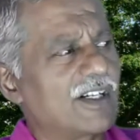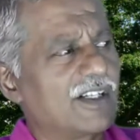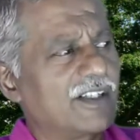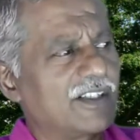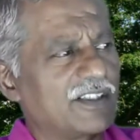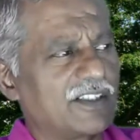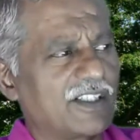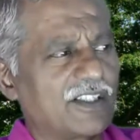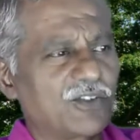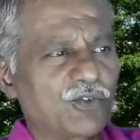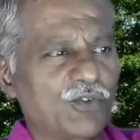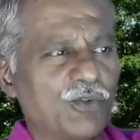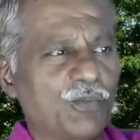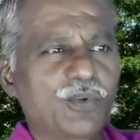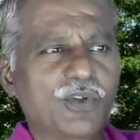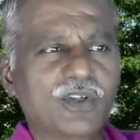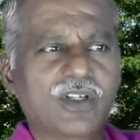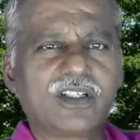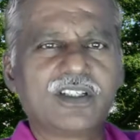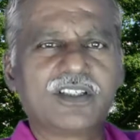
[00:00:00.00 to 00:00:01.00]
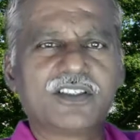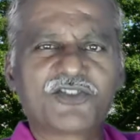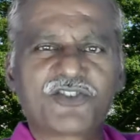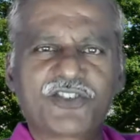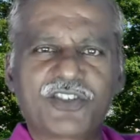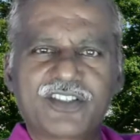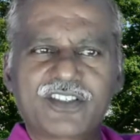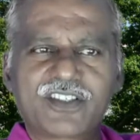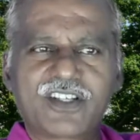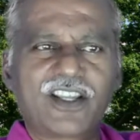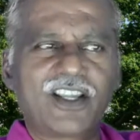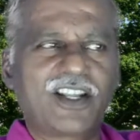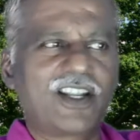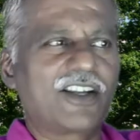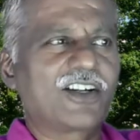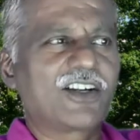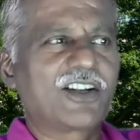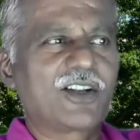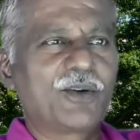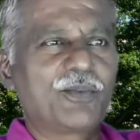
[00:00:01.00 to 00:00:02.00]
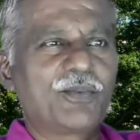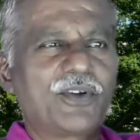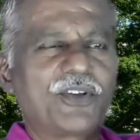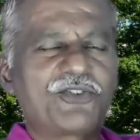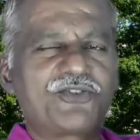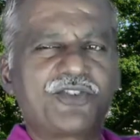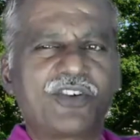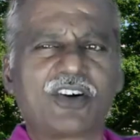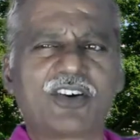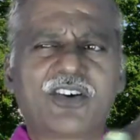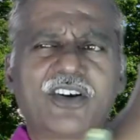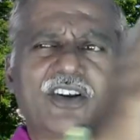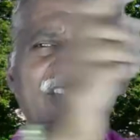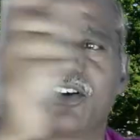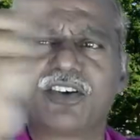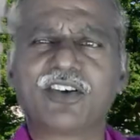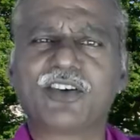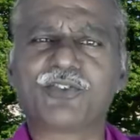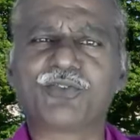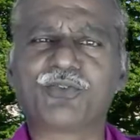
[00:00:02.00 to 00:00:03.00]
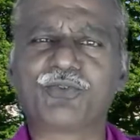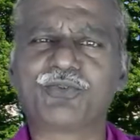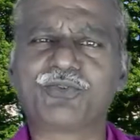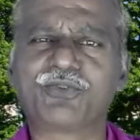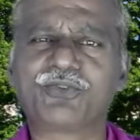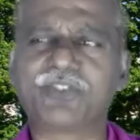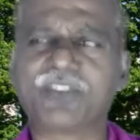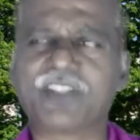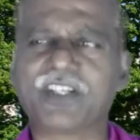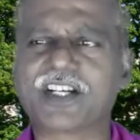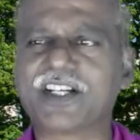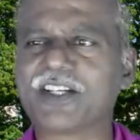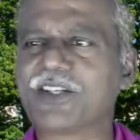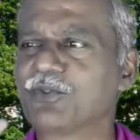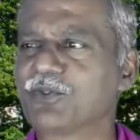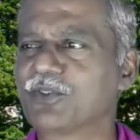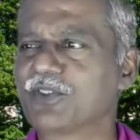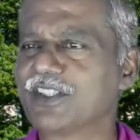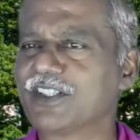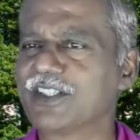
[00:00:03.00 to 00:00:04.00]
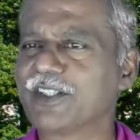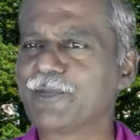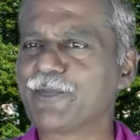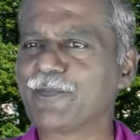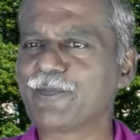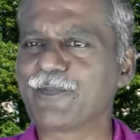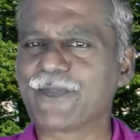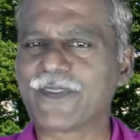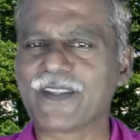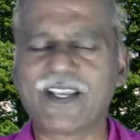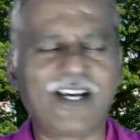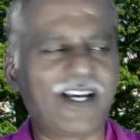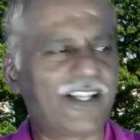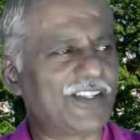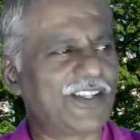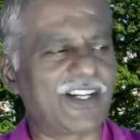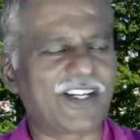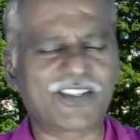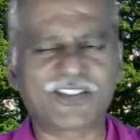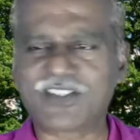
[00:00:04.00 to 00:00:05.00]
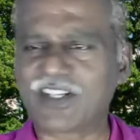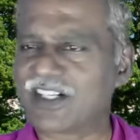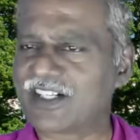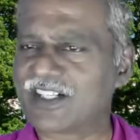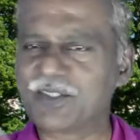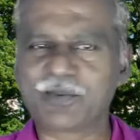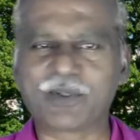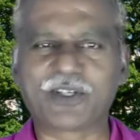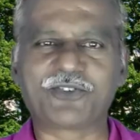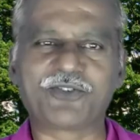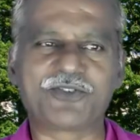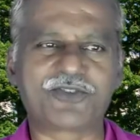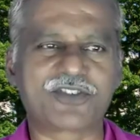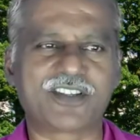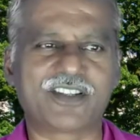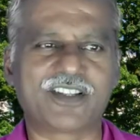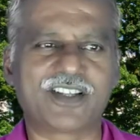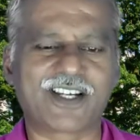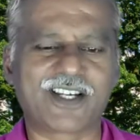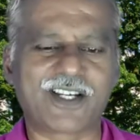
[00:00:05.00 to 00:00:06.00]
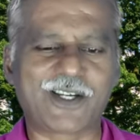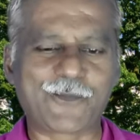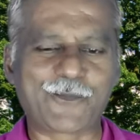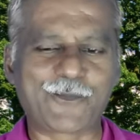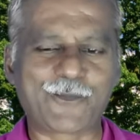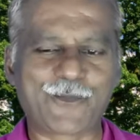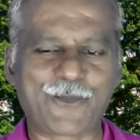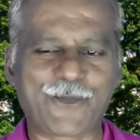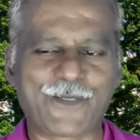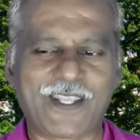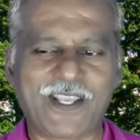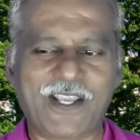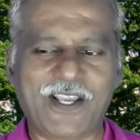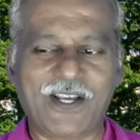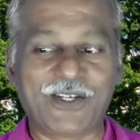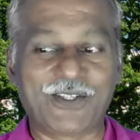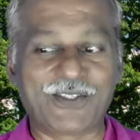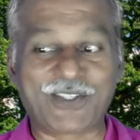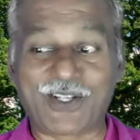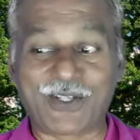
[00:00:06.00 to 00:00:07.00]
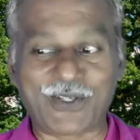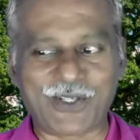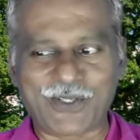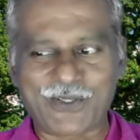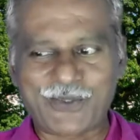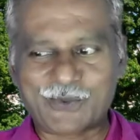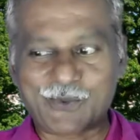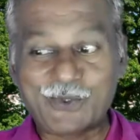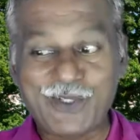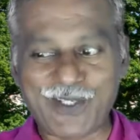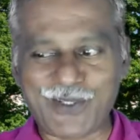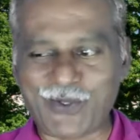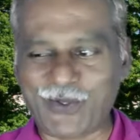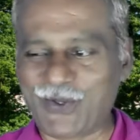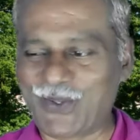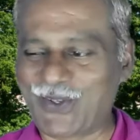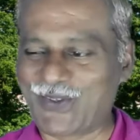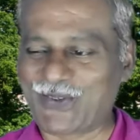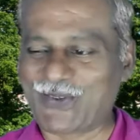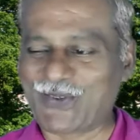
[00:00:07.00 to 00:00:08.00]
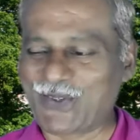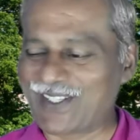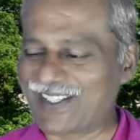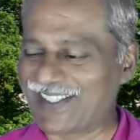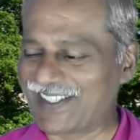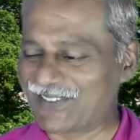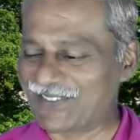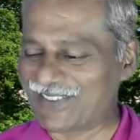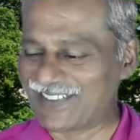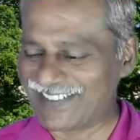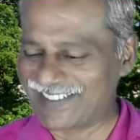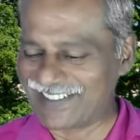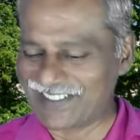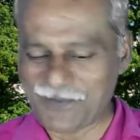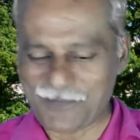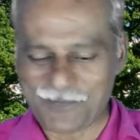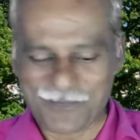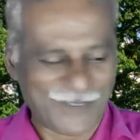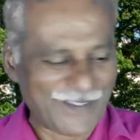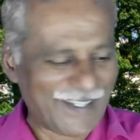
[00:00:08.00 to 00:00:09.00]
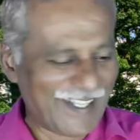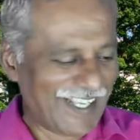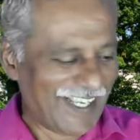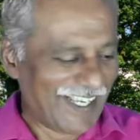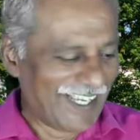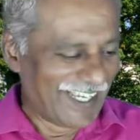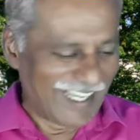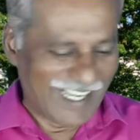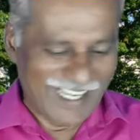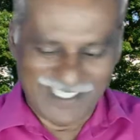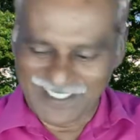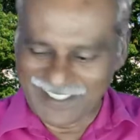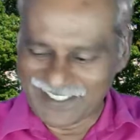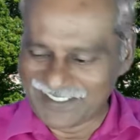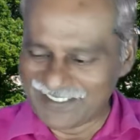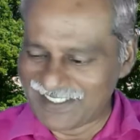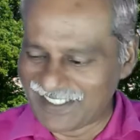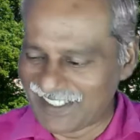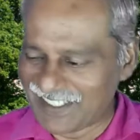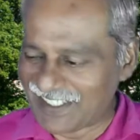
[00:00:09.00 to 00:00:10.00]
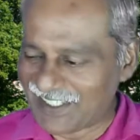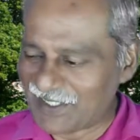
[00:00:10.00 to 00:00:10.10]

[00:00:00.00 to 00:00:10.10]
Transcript: இருந்து அந்த கொப்புகள் சின்ன சின்ன இலைகளெல்லாம் பறித்து அழகாக சுற்றி கட்டி விட்டு அந்த இடத்த அழகுபடுத்தி வச்சுருந்தாங்க சில குட்டி குரங்கு வந்து அங்கே இருந்த